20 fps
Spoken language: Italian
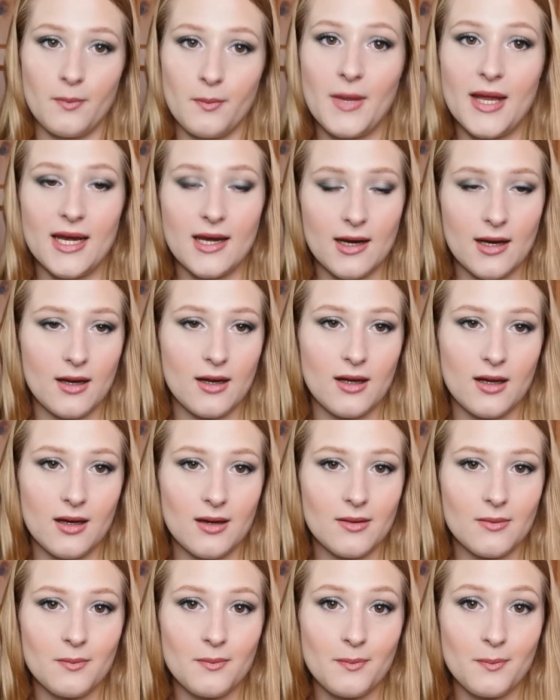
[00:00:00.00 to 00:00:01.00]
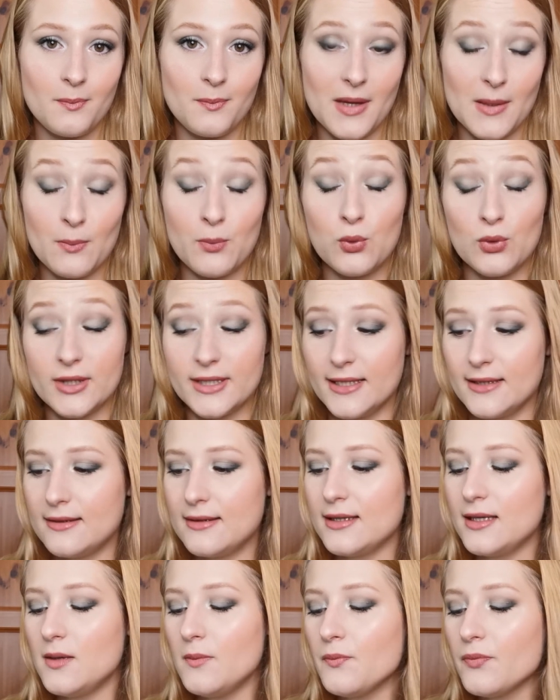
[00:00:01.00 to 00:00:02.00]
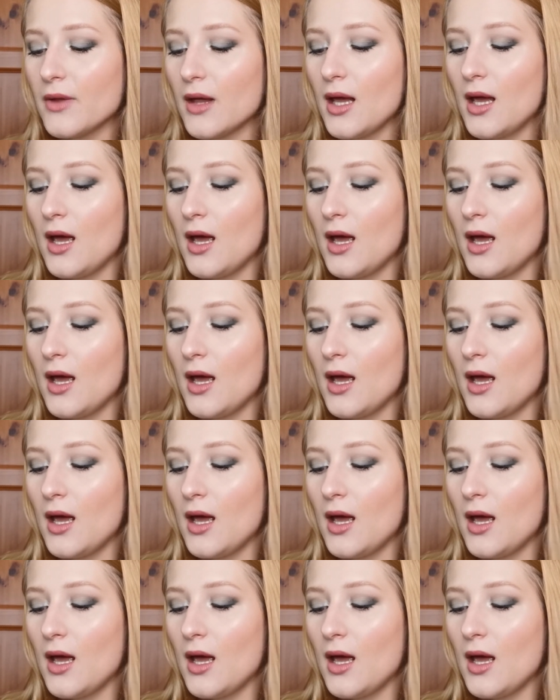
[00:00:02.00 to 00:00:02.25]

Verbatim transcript: ben, ben, puliti,